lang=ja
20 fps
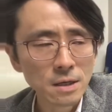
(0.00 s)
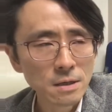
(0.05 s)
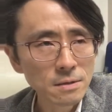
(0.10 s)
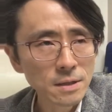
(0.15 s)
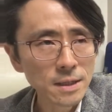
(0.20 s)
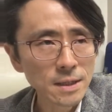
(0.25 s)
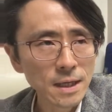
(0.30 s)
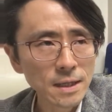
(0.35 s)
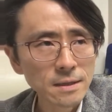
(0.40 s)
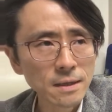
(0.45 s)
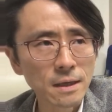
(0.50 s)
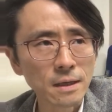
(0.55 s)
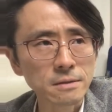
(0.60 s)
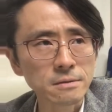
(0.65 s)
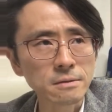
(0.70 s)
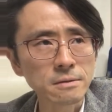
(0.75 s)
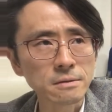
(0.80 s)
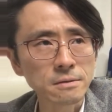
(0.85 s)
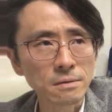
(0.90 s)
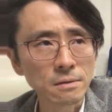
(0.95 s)
なんでかっ
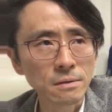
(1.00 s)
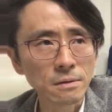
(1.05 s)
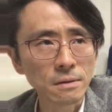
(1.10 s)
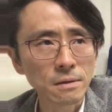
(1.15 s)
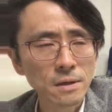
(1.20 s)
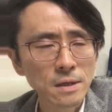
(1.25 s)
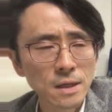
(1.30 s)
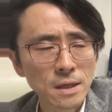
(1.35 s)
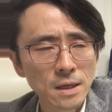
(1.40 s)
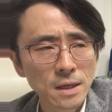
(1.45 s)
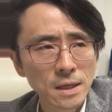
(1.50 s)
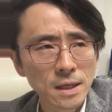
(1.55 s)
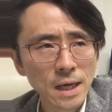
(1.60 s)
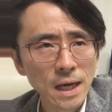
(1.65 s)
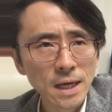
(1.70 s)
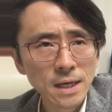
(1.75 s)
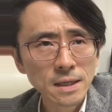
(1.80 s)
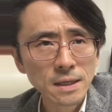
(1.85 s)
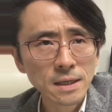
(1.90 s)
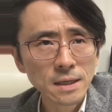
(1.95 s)
ていうとや
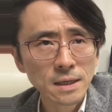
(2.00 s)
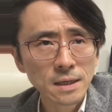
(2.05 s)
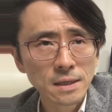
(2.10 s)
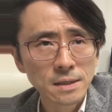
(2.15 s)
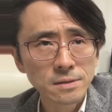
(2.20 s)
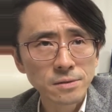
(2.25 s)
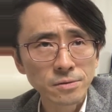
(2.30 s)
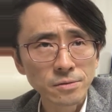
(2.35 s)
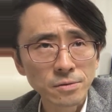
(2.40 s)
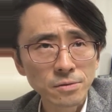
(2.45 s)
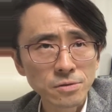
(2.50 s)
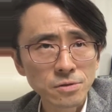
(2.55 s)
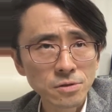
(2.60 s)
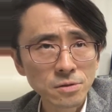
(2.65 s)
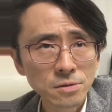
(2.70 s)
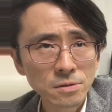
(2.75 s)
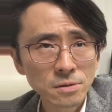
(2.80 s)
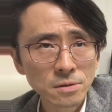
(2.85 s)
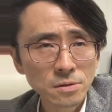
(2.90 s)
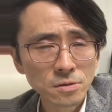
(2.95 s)
はりその
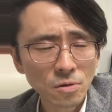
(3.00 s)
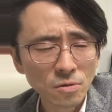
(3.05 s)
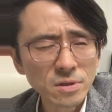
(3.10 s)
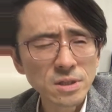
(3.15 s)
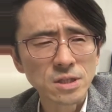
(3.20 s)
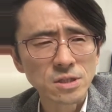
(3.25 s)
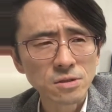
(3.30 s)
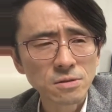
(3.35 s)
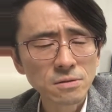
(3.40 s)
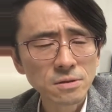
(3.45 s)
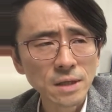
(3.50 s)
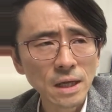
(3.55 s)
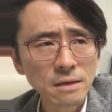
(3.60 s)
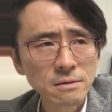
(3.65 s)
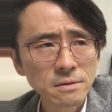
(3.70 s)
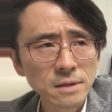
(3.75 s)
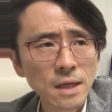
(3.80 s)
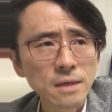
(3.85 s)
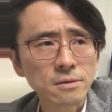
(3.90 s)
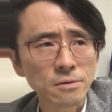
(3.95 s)
住特に住
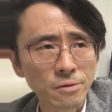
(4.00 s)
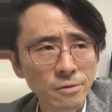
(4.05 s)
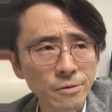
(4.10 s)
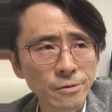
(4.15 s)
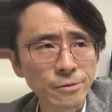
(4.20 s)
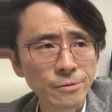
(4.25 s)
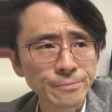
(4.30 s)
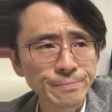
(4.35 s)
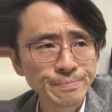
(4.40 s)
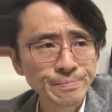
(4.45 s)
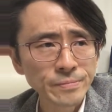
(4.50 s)
宅だと